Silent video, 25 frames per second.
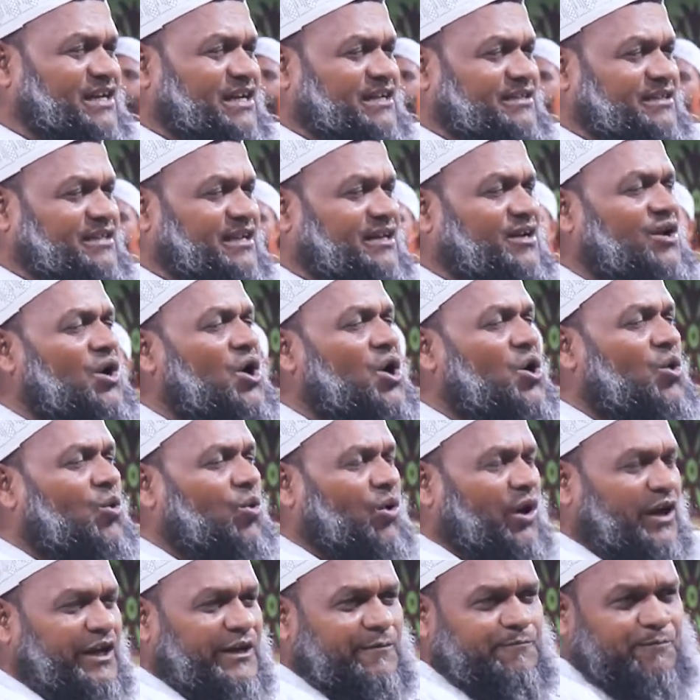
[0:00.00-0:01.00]
থাকতেন
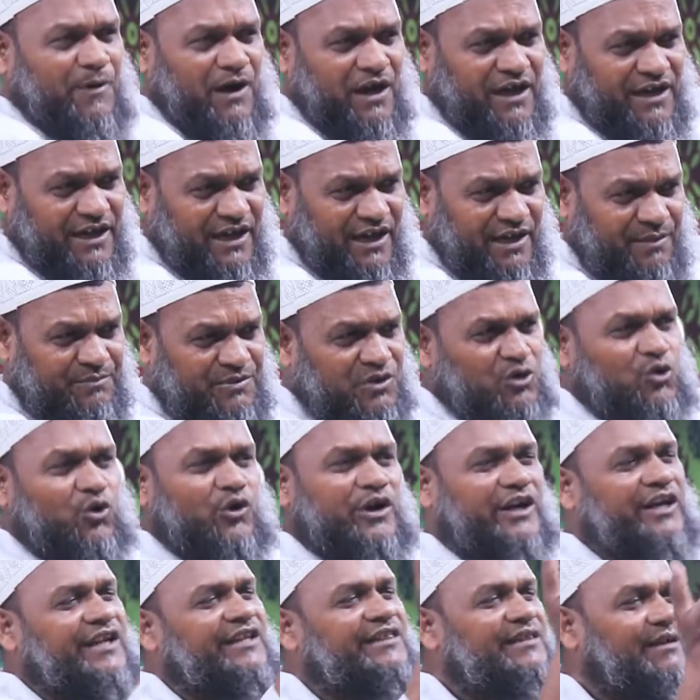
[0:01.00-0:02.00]
ওয়ারি ফাঁকে আমি
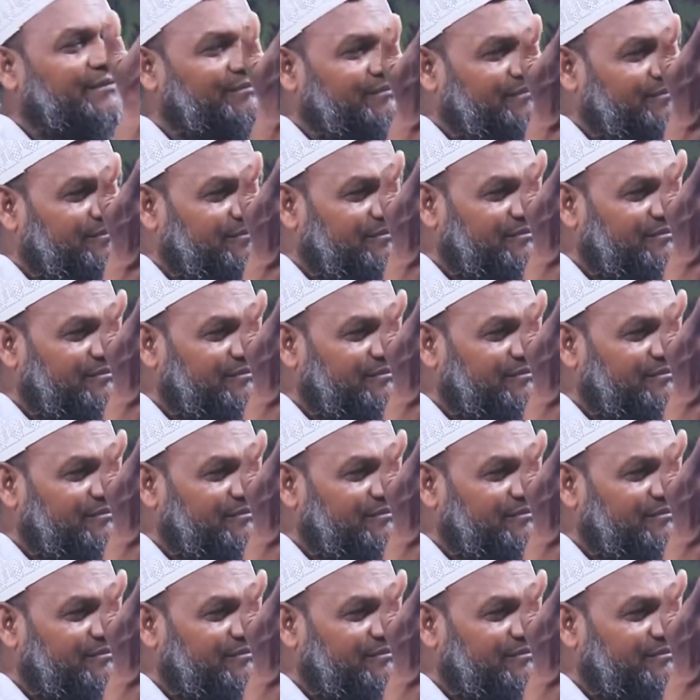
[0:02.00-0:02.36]
করে নিতাম